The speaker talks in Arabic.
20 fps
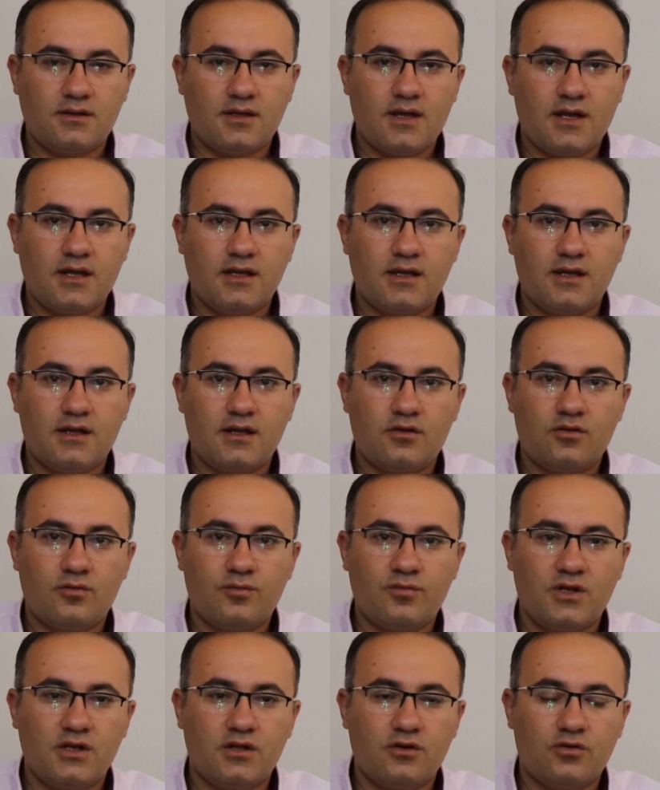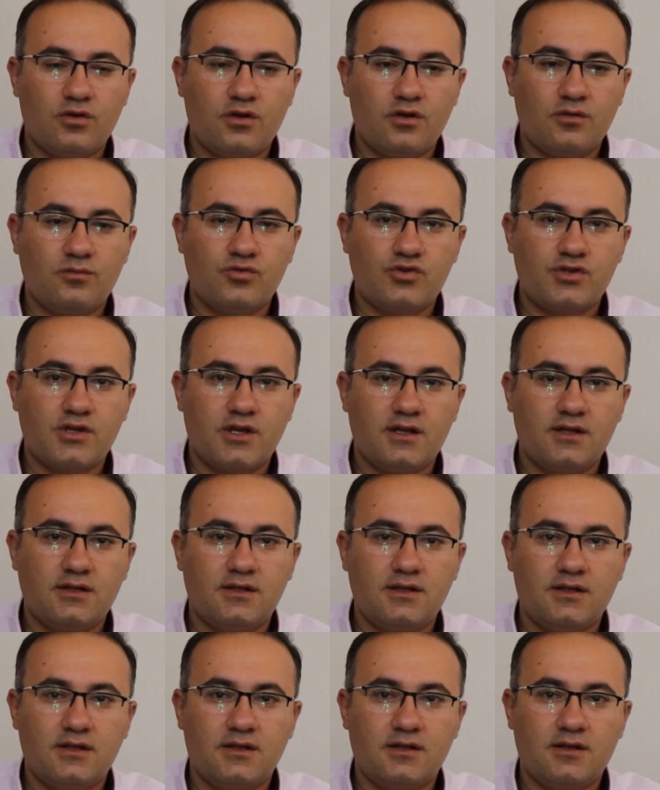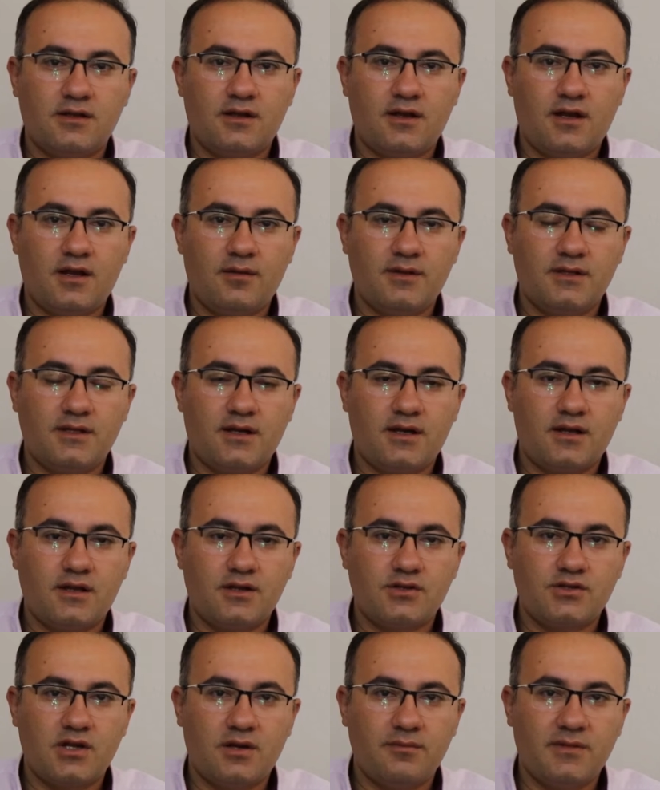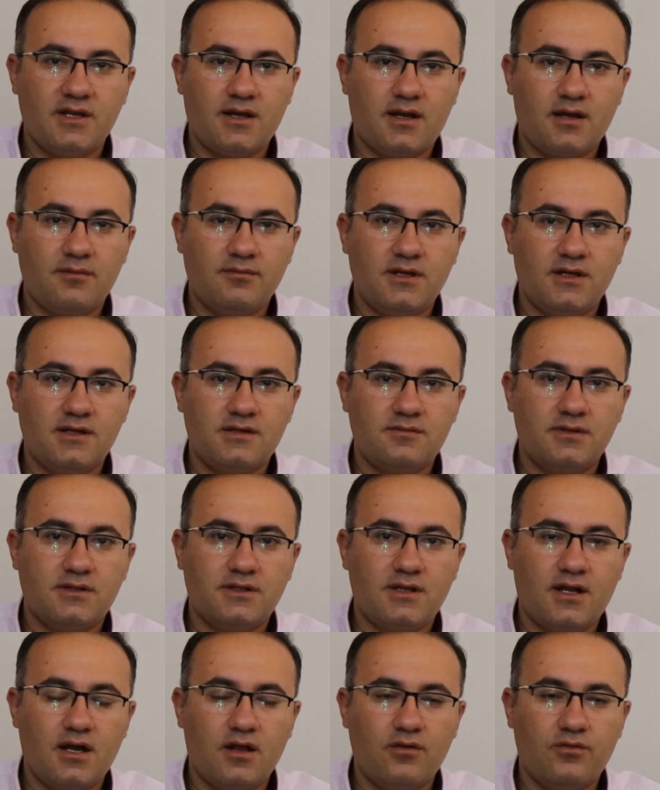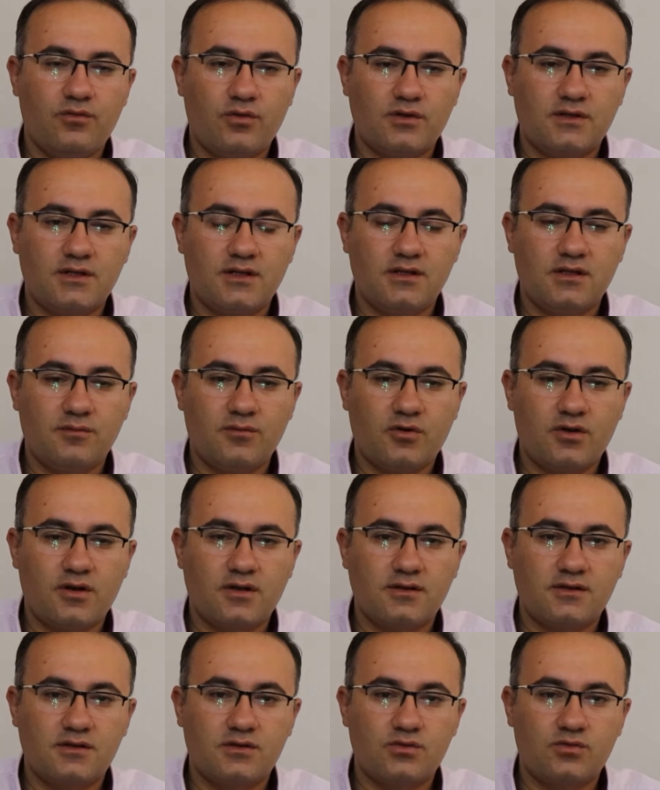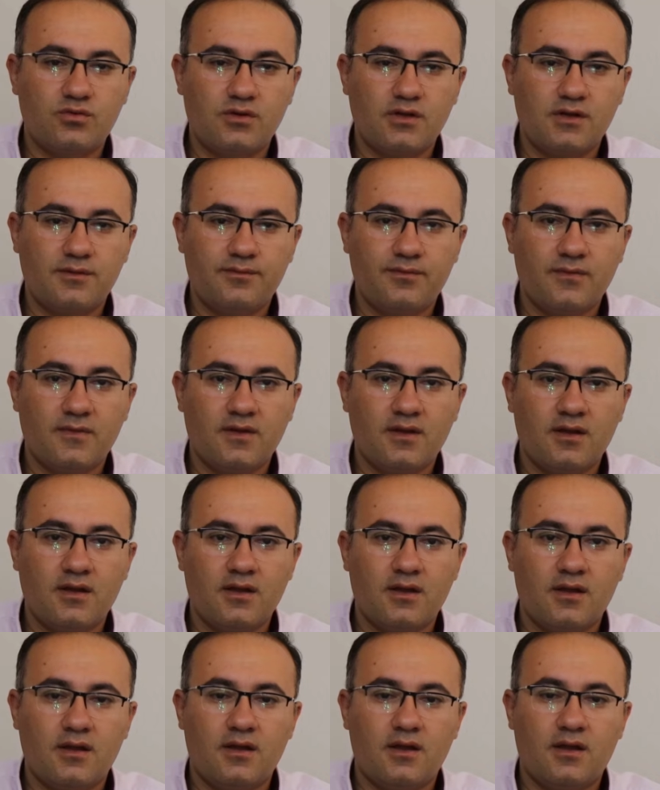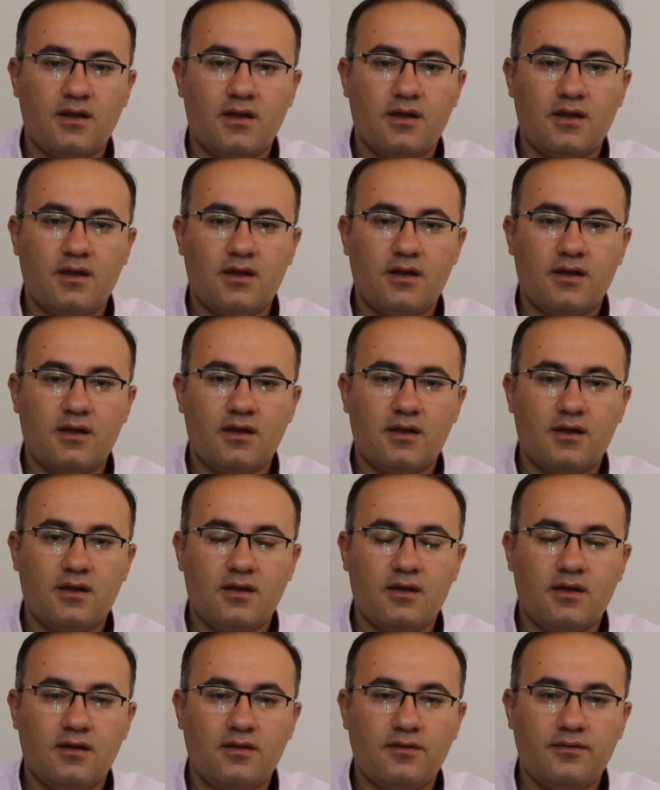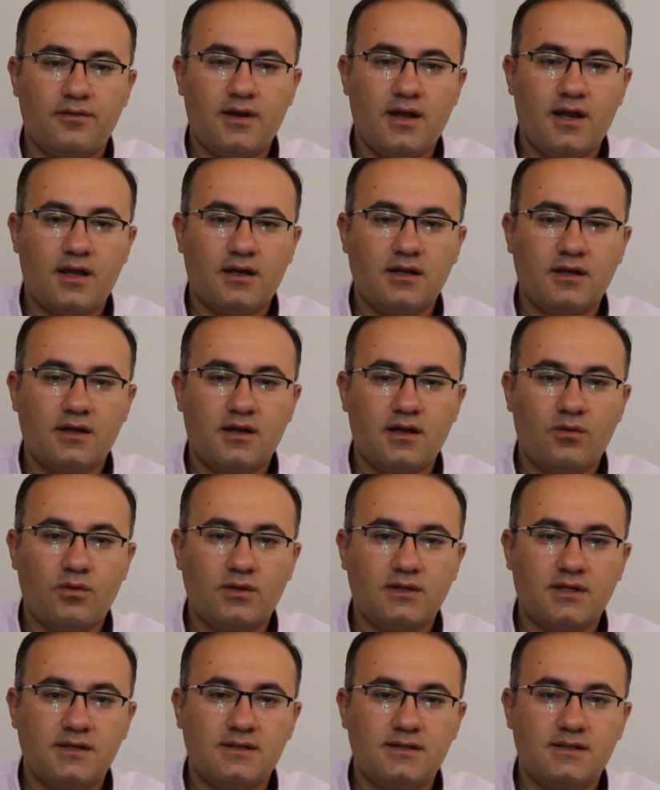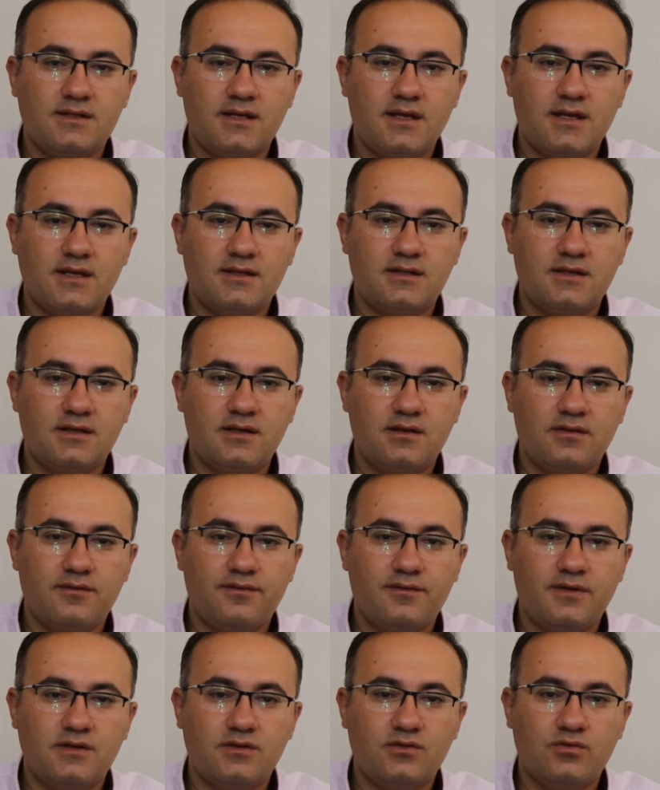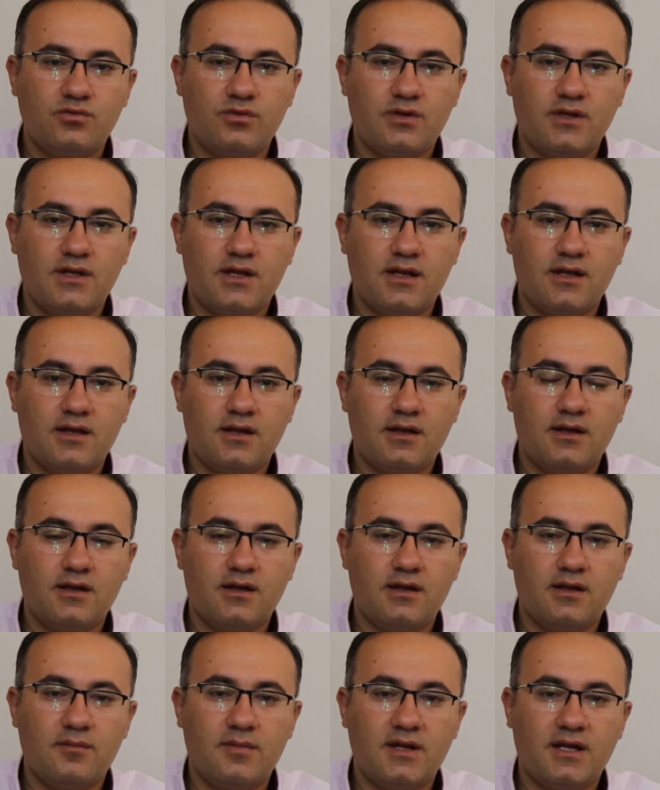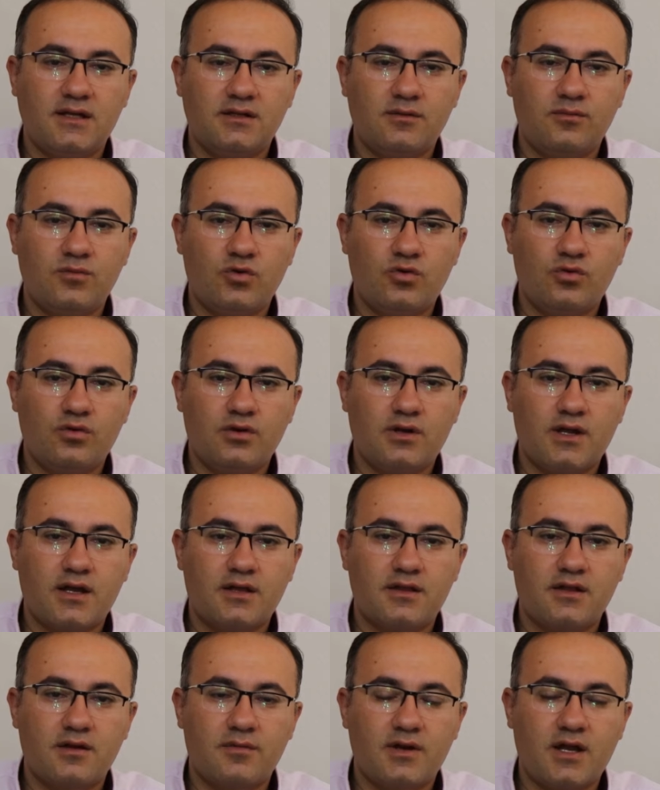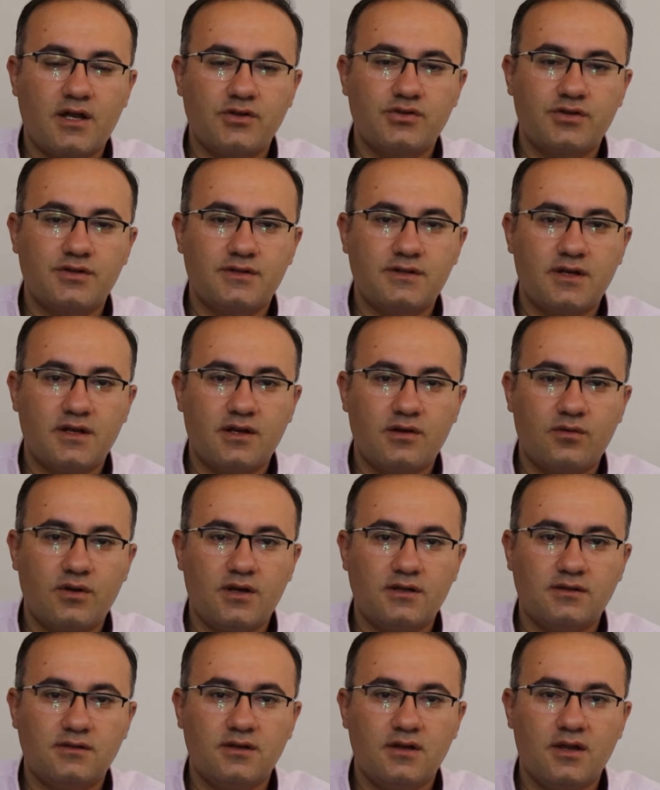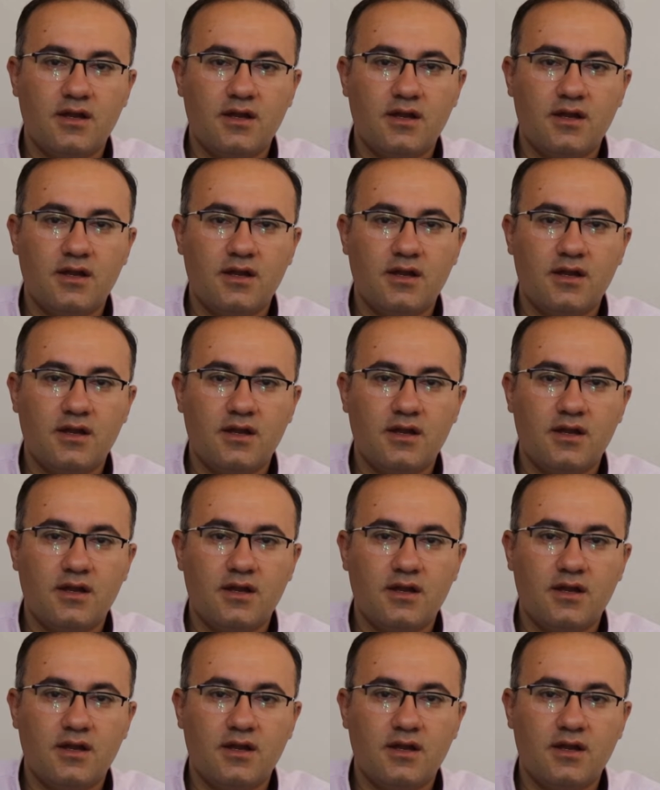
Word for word: تحية لكم ولكل المشاهدين أحمد أعرج الأمين العام لحزب التحالف الوطني الديمقراطي السوري آه، في الحقيقة الوضع السياسي في سوريا آه، بعد مرور أكثر من عشر سنوات